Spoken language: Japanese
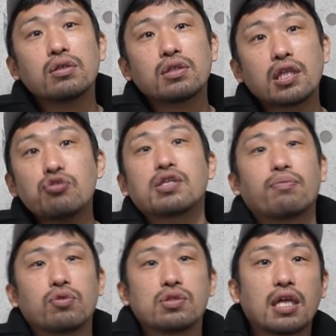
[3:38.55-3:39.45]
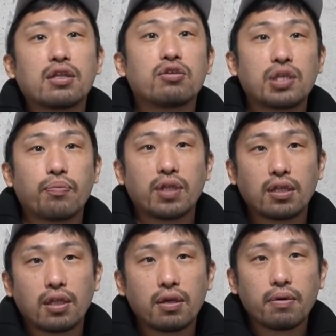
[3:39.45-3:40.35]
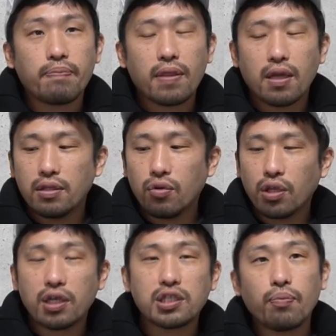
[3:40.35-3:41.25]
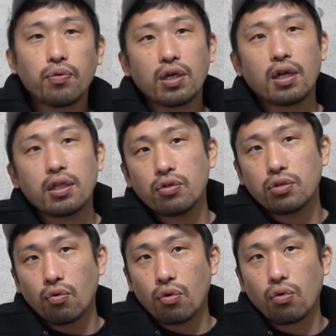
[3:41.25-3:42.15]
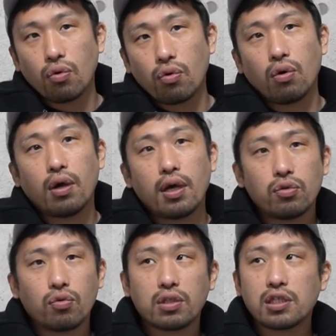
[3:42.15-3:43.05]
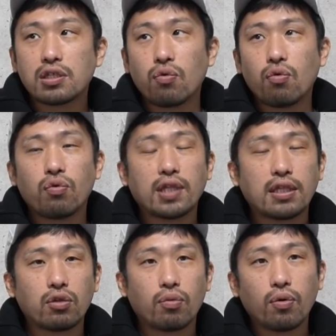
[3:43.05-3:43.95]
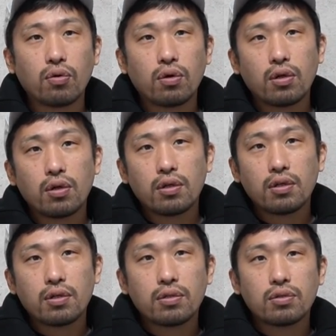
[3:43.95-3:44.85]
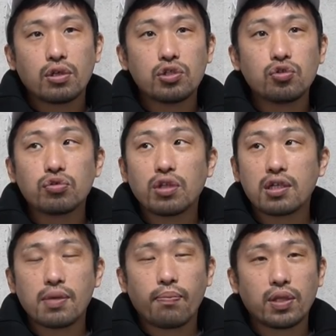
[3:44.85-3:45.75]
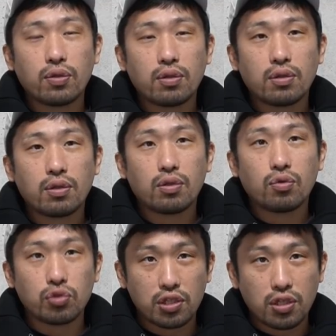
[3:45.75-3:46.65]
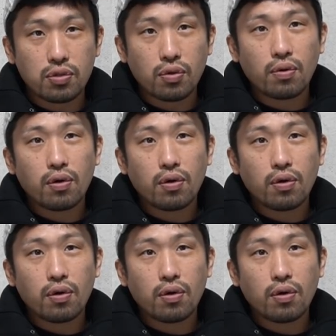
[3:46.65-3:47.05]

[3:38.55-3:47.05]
辰吉さんも暫定のチャンピオンだったのでお互いチャンピオンだからって言ってこう、えーと、確か55だったと思うだから1億7000万同士ですよ、